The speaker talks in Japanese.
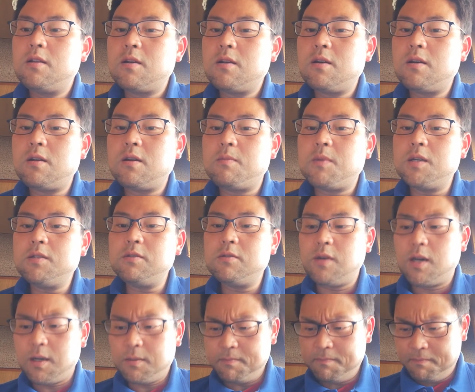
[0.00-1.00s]
からまず
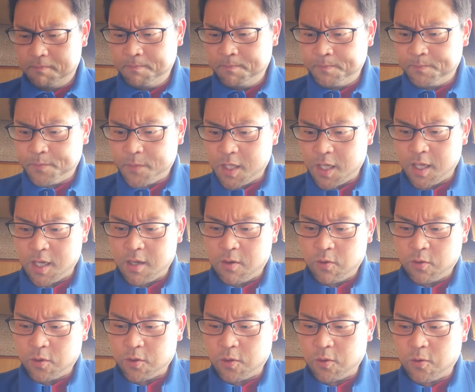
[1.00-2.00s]
は、
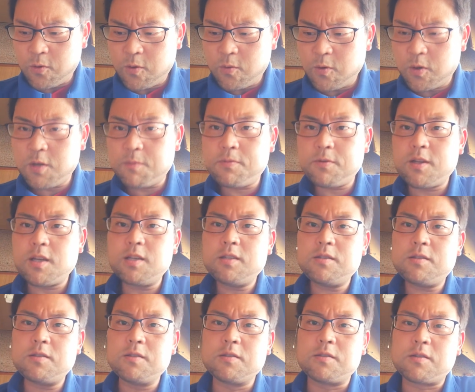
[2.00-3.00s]
この外ごもり
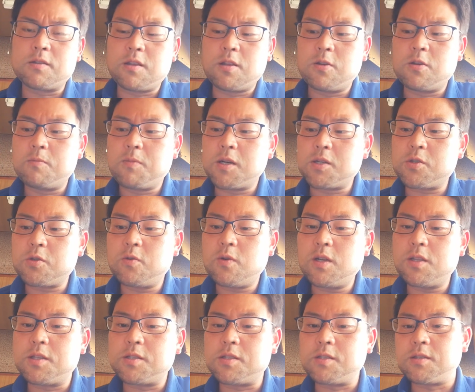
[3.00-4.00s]
プレイスっていう場所
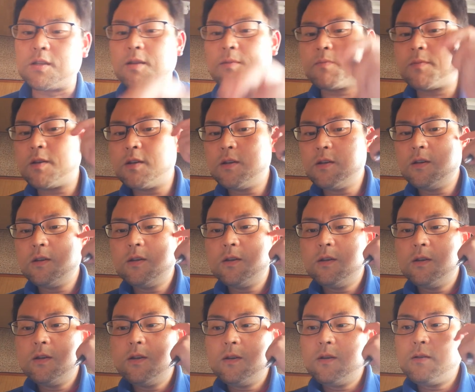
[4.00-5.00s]
はですね、
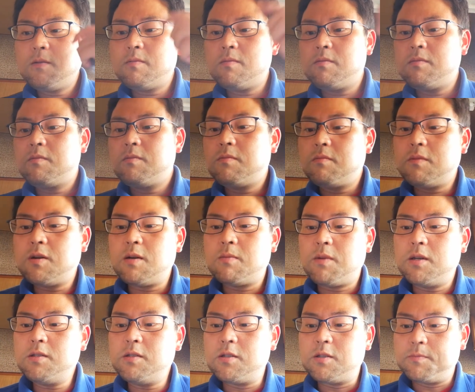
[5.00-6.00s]
まあ、
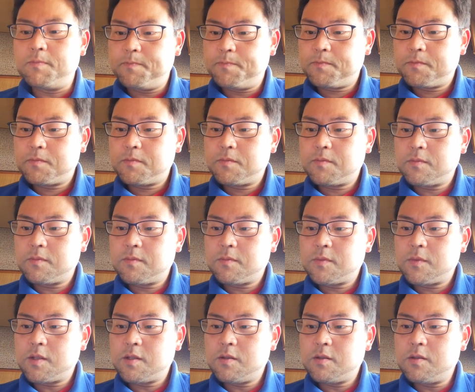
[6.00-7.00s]
まず、
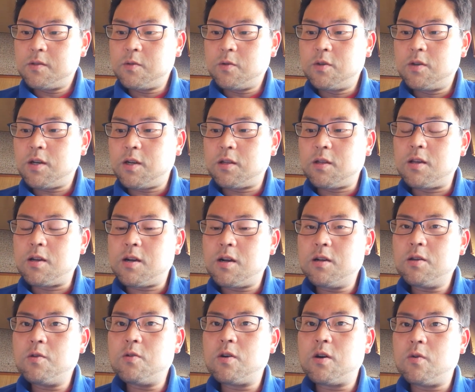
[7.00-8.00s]
そういう家庭
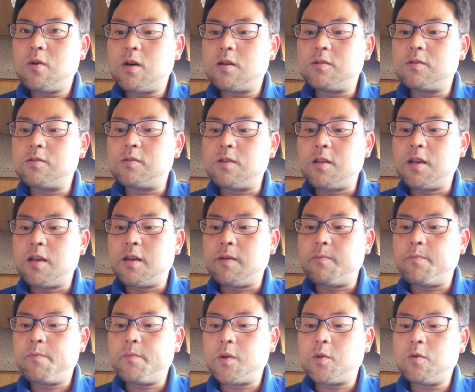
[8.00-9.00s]
環境が悪くて、
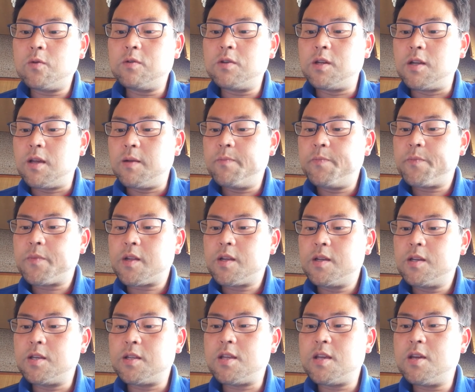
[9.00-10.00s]
まあ、特にね、
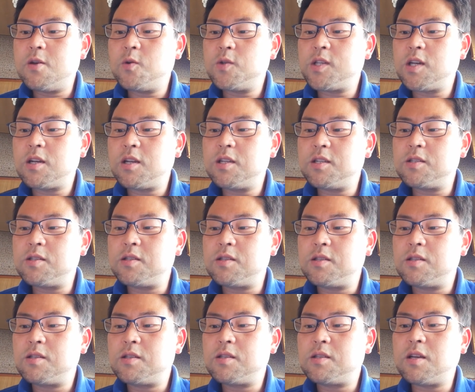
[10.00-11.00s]
否定をされ
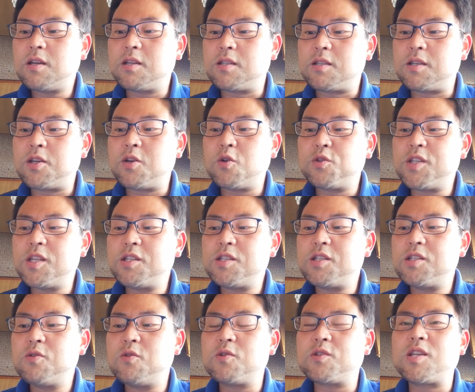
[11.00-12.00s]
たり、拒
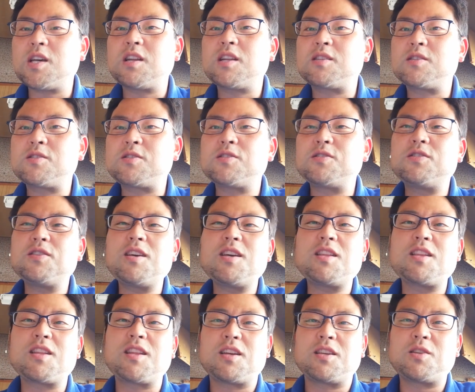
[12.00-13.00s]
絶をされ続け
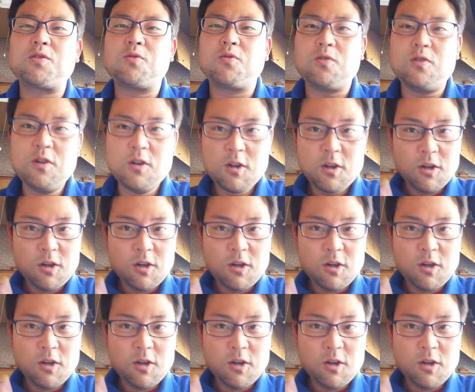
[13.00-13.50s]
てた人